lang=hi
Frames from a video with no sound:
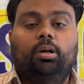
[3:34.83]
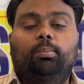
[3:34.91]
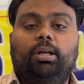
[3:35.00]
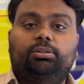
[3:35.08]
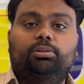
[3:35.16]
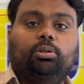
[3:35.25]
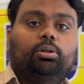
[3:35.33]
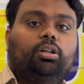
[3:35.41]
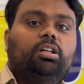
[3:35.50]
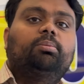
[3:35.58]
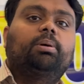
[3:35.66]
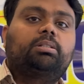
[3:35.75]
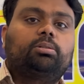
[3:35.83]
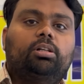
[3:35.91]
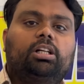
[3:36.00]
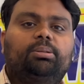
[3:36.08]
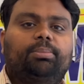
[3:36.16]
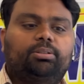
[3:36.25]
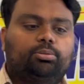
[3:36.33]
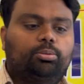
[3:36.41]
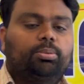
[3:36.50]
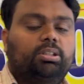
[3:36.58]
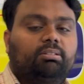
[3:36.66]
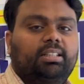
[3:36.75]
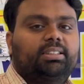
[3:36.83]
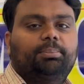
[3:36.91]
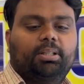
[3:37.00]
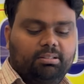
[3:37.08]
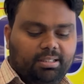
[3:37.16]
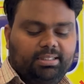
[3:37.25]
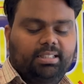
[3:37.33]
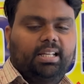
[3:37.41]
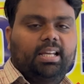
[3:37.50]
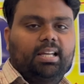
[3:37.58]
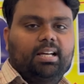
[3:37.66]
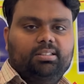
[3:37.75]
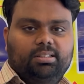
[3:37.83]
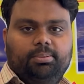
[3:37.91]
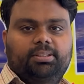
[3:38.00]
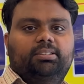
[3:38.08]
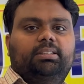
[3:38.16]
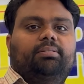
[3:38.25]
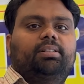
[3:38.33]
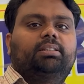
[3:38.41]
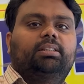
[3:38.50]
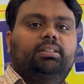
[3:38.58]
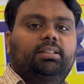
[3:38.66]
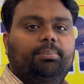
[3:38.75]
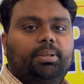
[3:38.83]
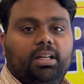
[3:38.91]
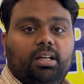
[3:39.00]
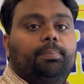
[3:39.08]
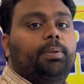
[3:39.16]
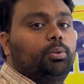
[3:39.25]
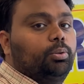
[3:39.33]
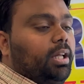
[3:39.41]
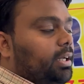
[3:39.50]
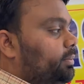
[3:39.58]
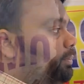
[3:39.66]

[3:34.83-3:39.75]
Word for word: मेस्ट्रो ले ली मेस्ट्रो ले ली मेस्ट्रो बकवास है बकवास नहीं है यार जबरदस्त एवरेज देती है मेरे घर पे खुद है